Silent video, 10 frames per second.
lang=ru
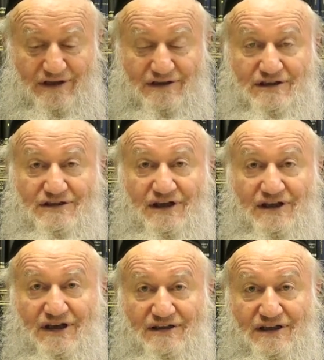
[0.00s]
Я даже
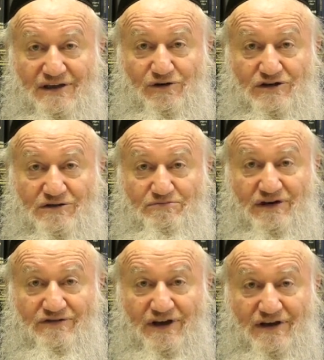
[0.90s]
сначала как-то не очень
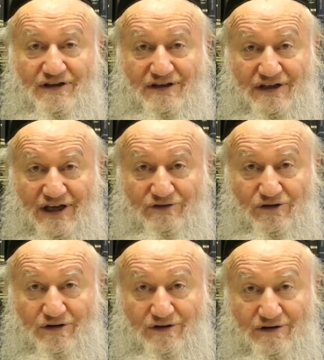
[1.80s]
поверил, когда
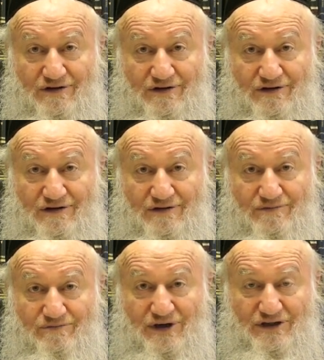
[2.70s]
его
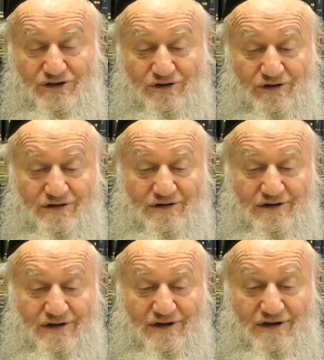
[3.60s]
прочел.
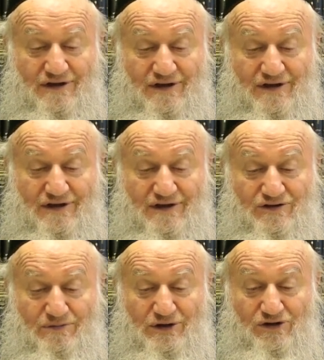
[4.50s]

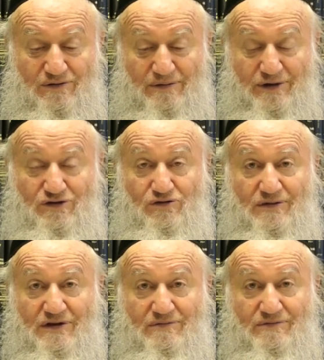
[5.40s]
Но потом я
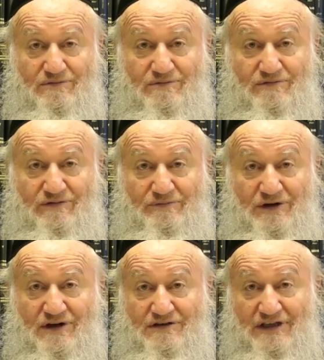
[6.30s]
подумал,
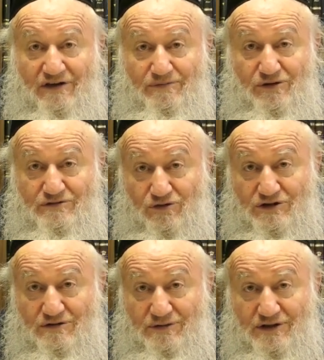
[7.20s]
во-первых, сам вопрос
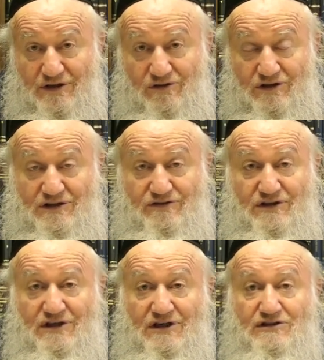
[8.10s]
может быть такой.
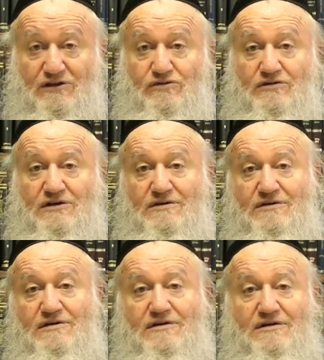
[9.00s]
Действительно, есть люди.